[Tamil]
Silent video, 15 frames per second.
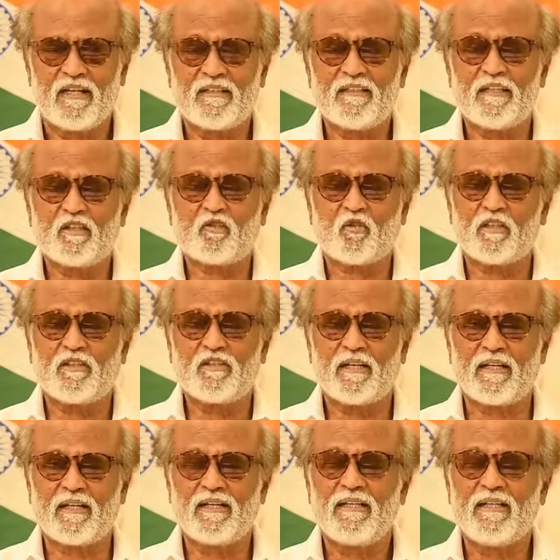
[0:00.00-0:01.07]
அந்த
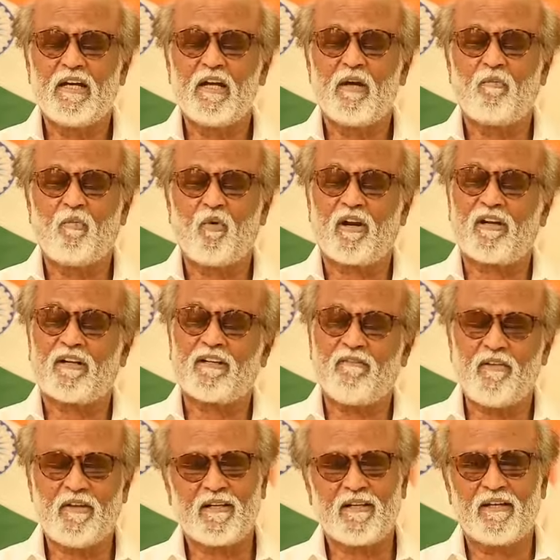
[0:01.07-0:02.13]
சுதந்திர போராட்ட
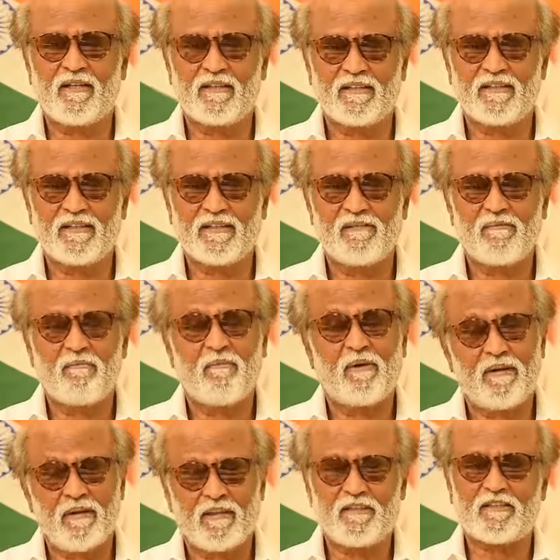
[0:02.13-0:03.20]
வீரர்களுக்கு
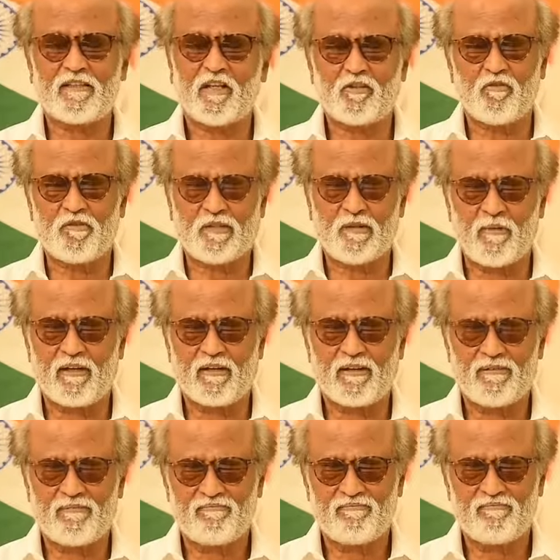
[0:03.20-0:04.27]
மரியாதை செலுத்தும் விதமாக
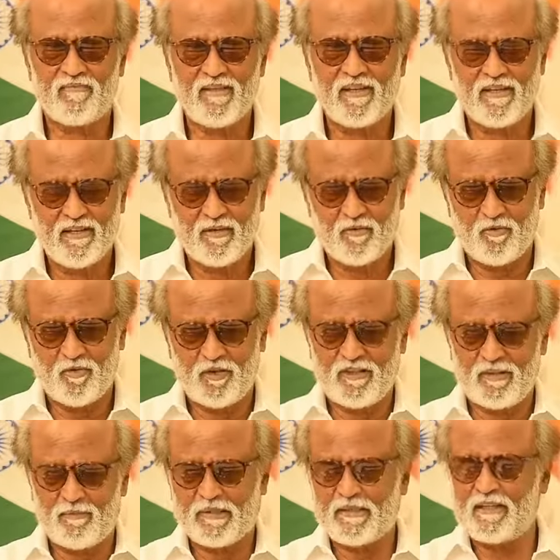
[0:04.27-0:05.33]

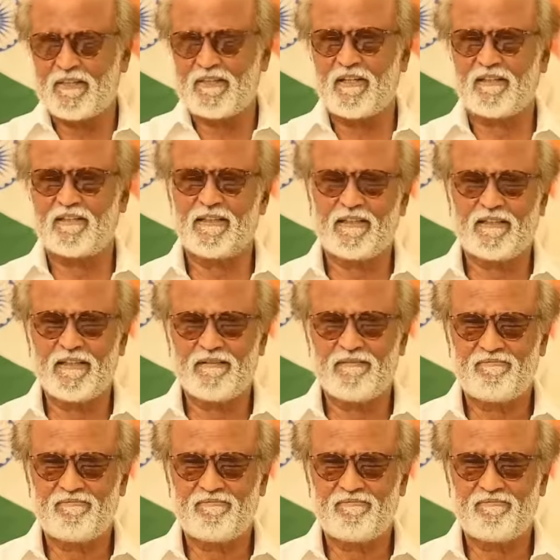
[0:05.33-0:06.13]
வருகிற பதினஞ்சாம் தேதி